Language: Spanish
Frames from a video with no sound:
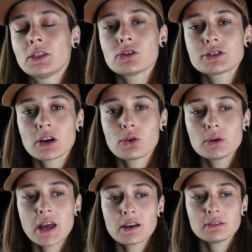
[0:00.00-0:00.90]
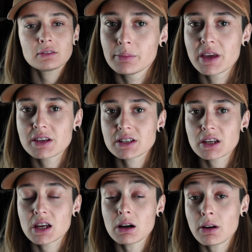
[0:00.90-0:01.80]
Entonces Julián me
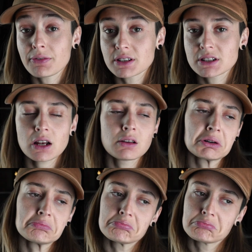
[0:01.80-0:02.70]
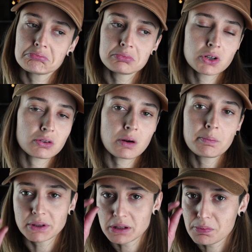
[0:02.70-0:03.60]
dice, ¿habla francés? Le digo, no,
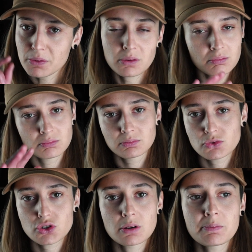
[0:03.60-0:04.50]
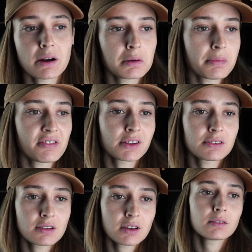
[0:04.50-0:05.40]
un petit peu, je ne parle pas
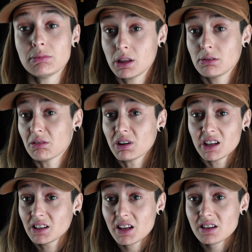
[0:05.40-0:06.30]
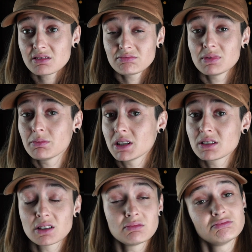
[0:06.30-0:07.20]
français. Le digo, ¿hablas inglés? Me
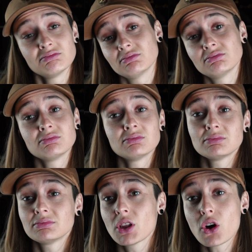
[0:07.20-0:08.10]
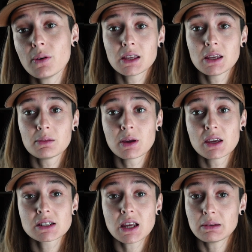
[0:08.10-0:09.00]
dice, mm, mm, no. Y me
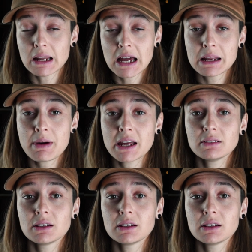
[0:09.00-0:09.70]
dice, ¿hablas alemán?